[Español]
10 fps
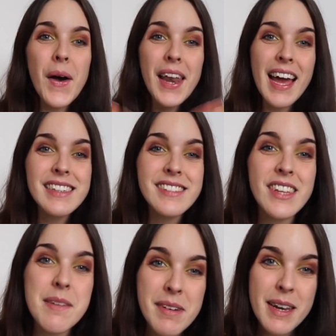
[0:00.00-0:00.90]
Hola,
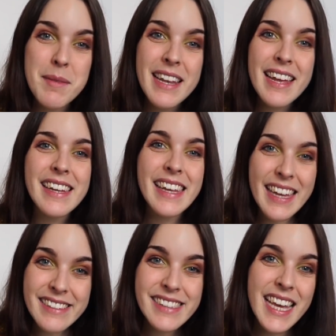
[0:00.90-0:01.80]
soy Amorna Miller
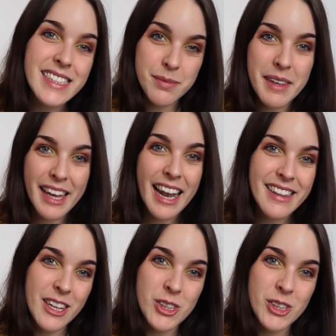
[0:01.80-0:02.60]
y este es mi canal de